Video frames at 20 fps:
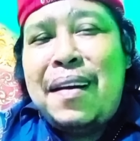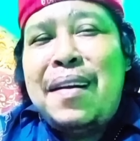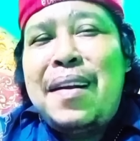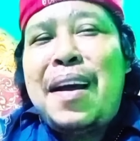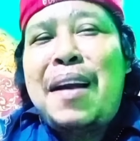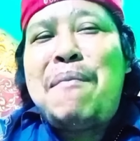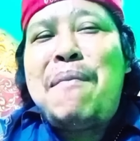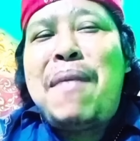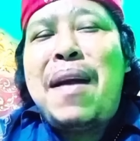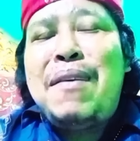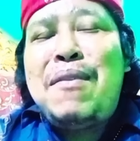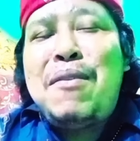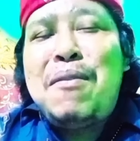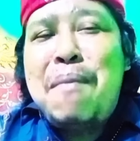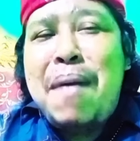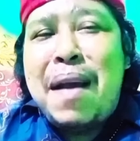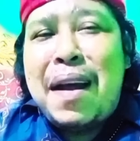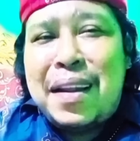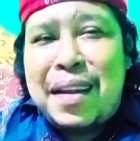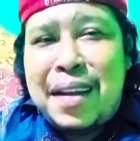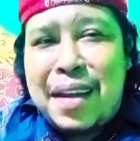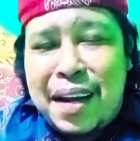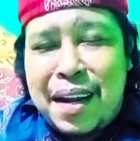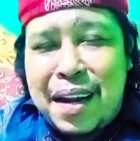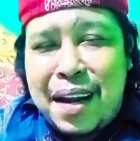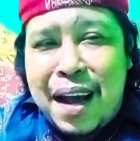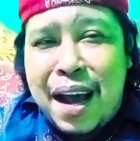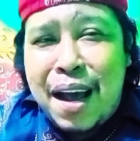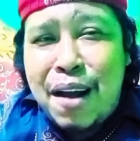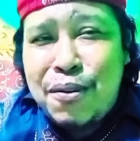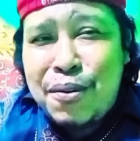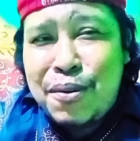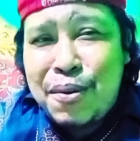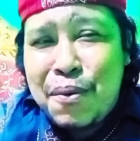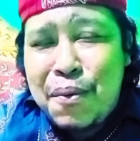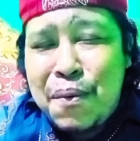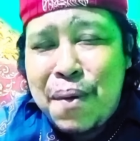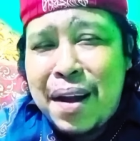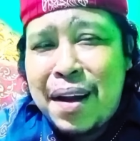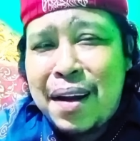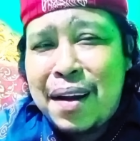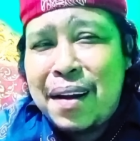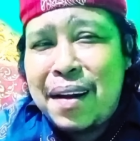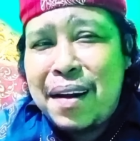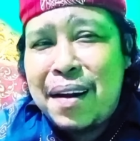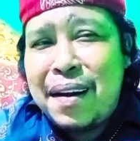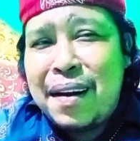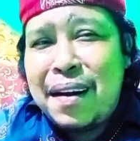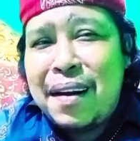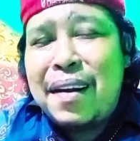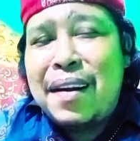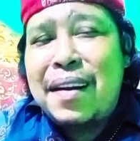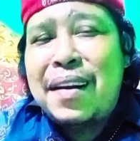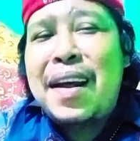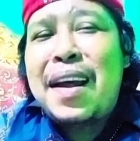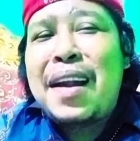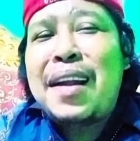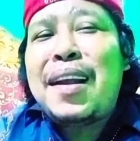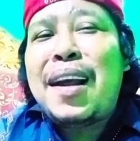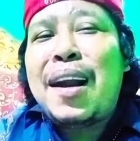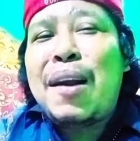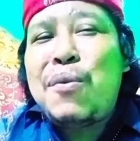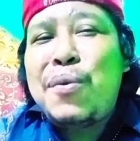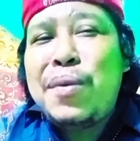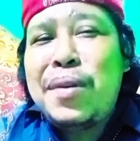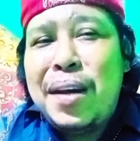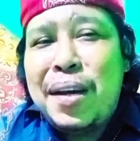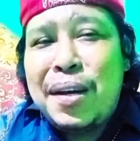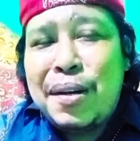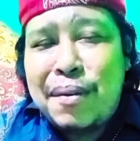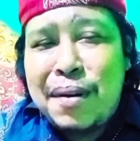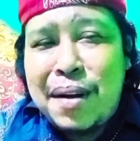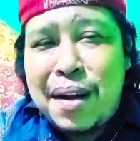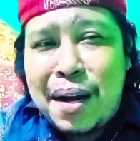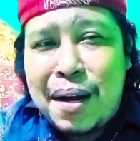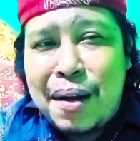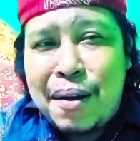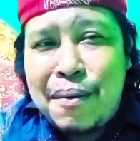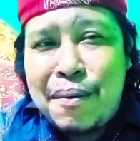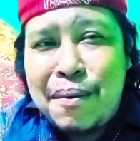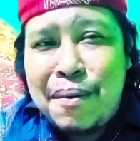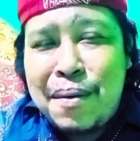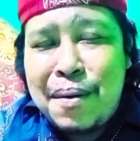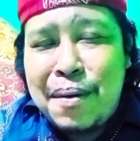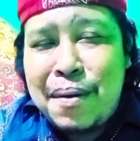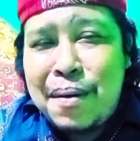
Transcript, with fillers: dan baju batik harus kuat dan teruji saudaraku